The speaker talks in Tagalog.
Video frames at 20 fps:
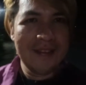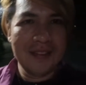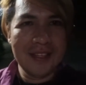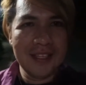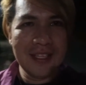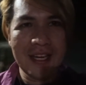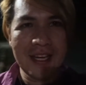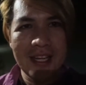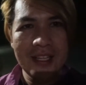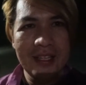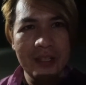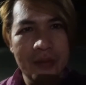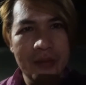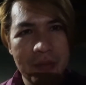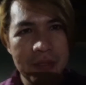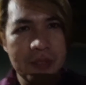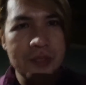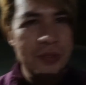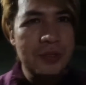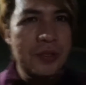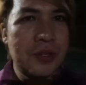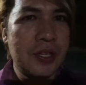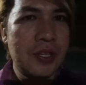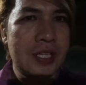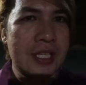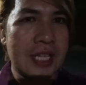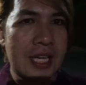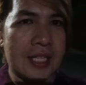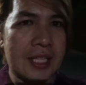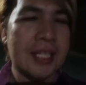Tingnan natin kung may susunod
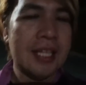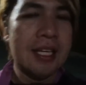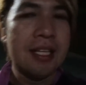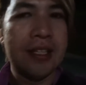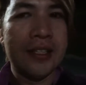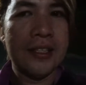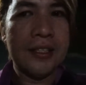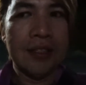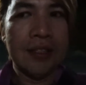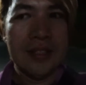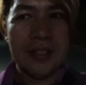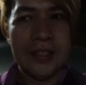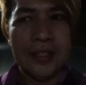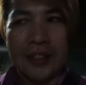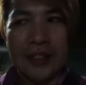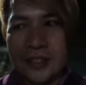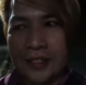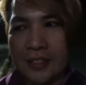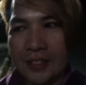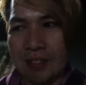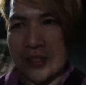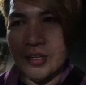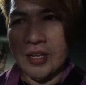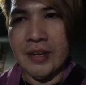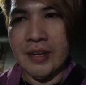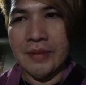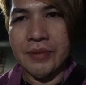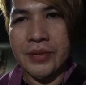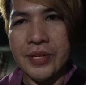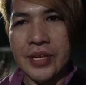sa atin. So
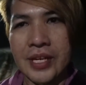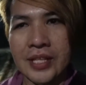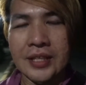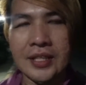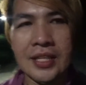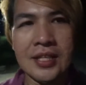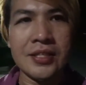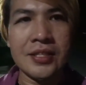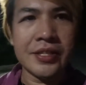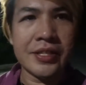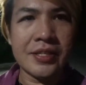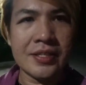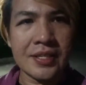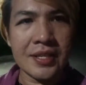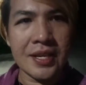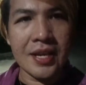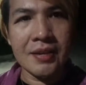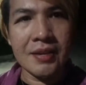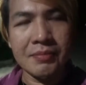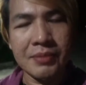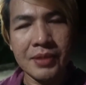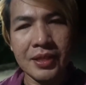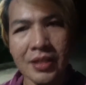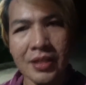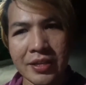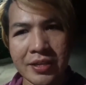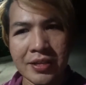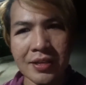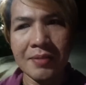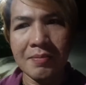alam nyo na ang teachers camp
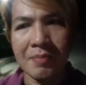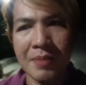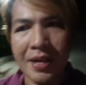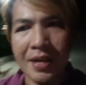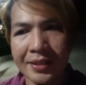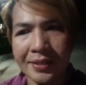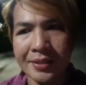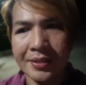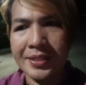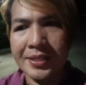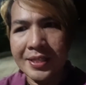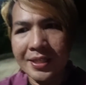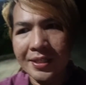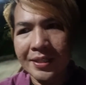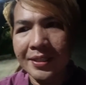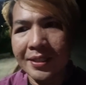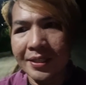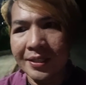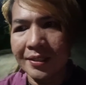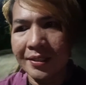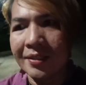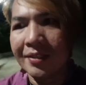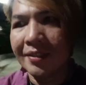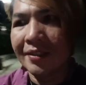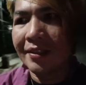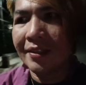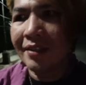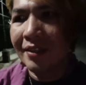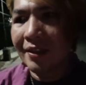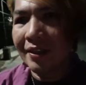here in Baguio City.
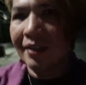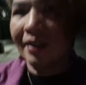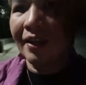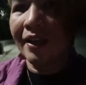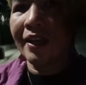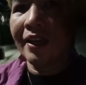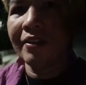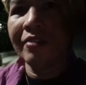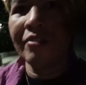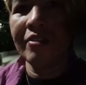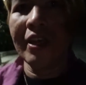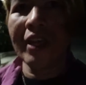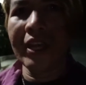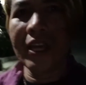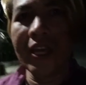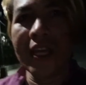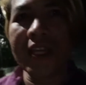And today